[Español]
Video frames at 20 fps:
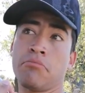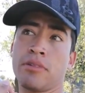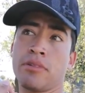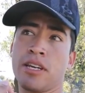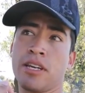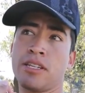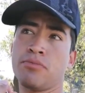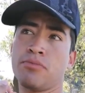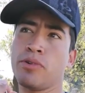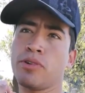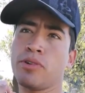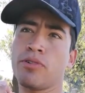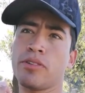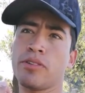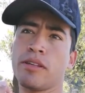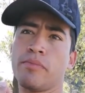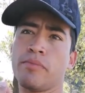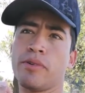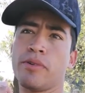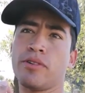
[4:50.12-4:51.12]
que es muy
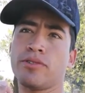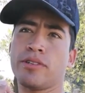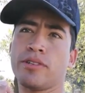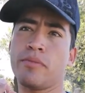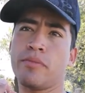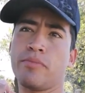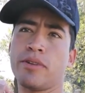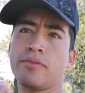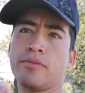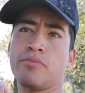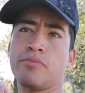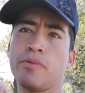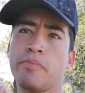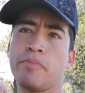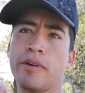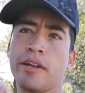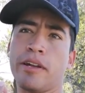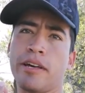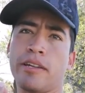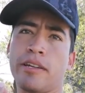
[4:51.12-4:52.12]
corta, pero siempre es muy
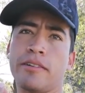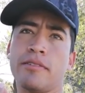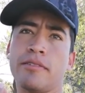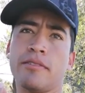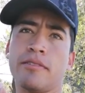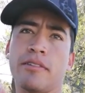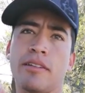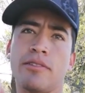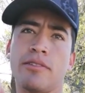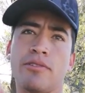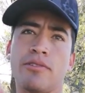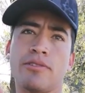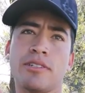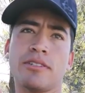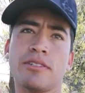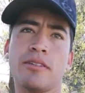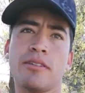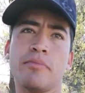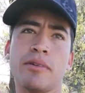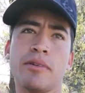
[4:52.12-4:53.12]
parada.
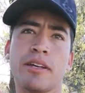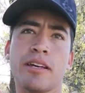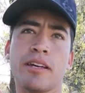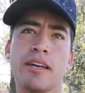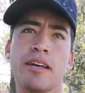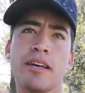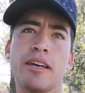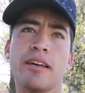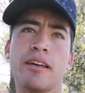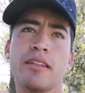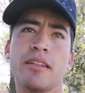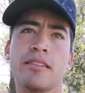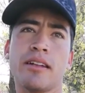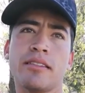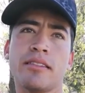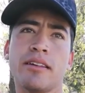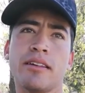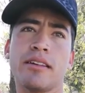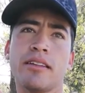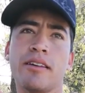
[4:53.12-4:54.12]
Entonces siempre hay que
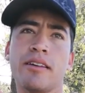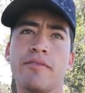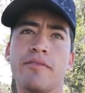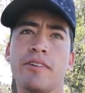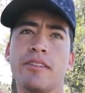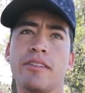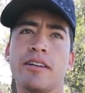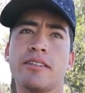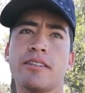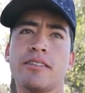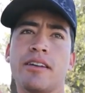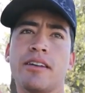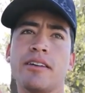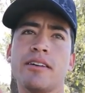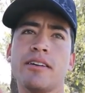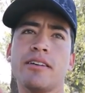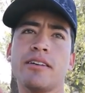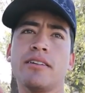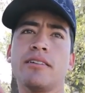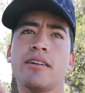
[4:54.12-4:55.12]
tratar de defenderse
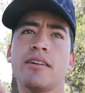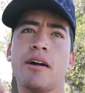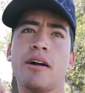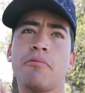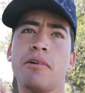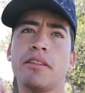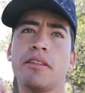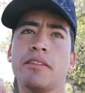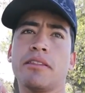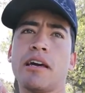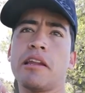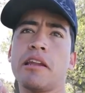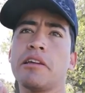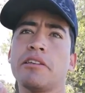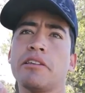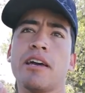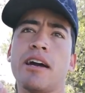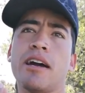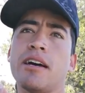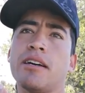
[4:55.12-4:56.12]
ahí, aguantar y
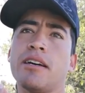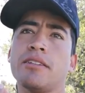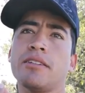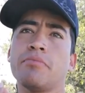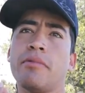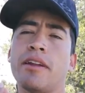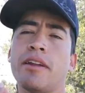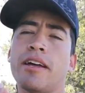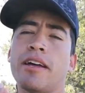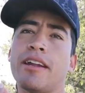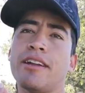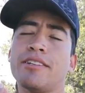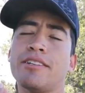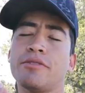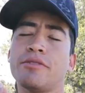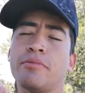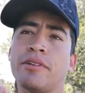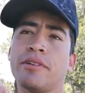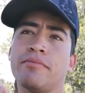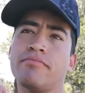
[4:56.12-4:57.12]
ya esperar al
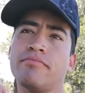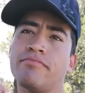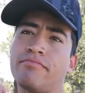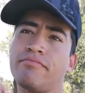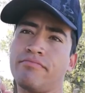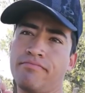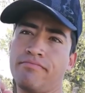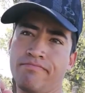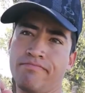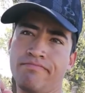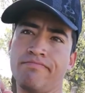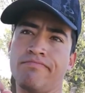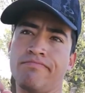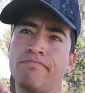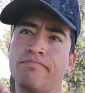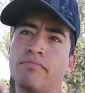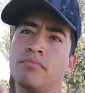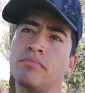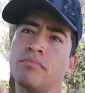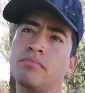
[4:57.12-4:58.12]
sprint.
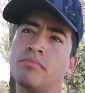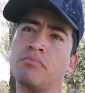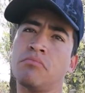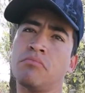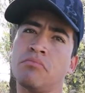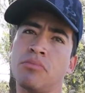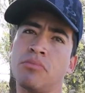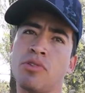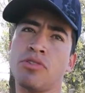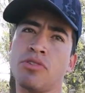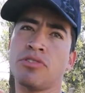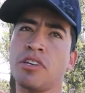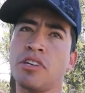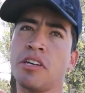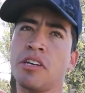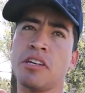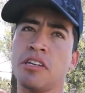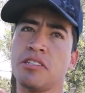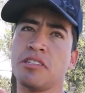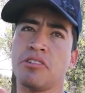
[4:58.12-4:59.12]

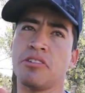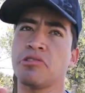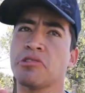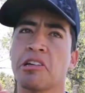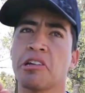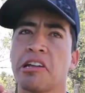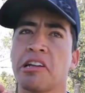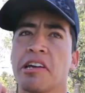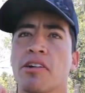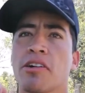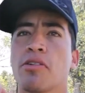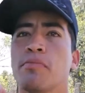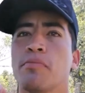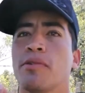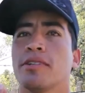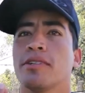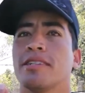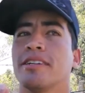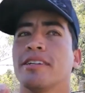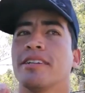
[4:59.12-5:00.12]
Entonces eso sería
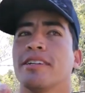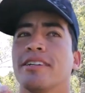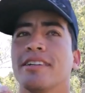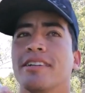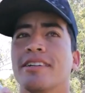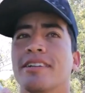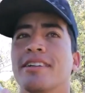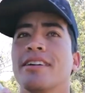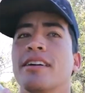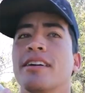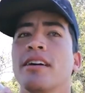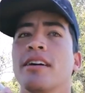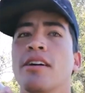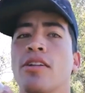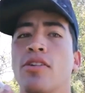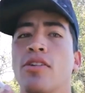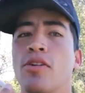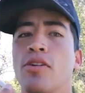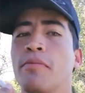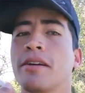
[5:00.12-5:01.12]
como así
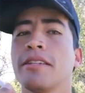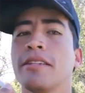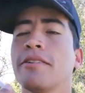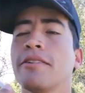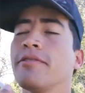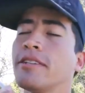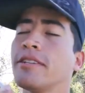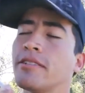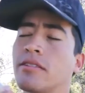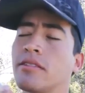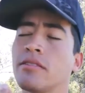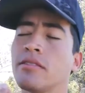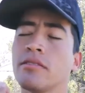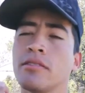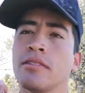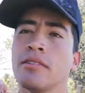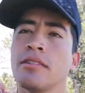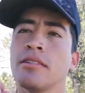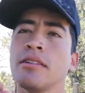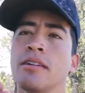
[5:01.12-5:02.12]
lo más difícil.
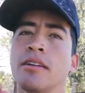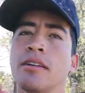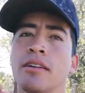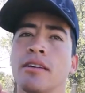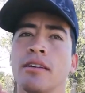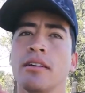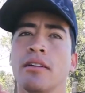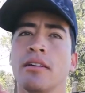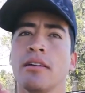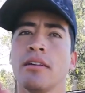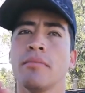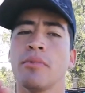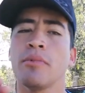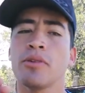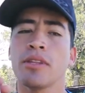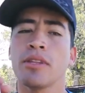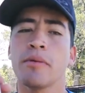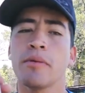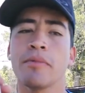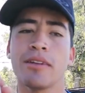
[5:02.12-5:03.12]

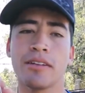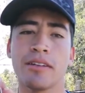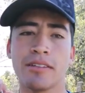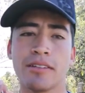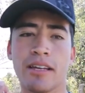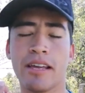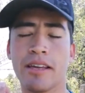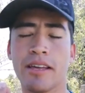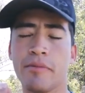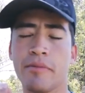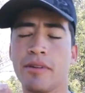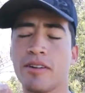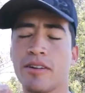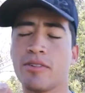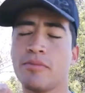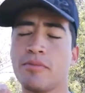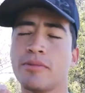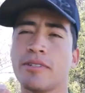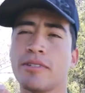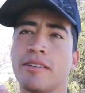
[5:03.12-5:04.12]
Pero también hay que mirar
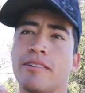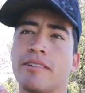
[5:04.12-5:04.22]
cómo se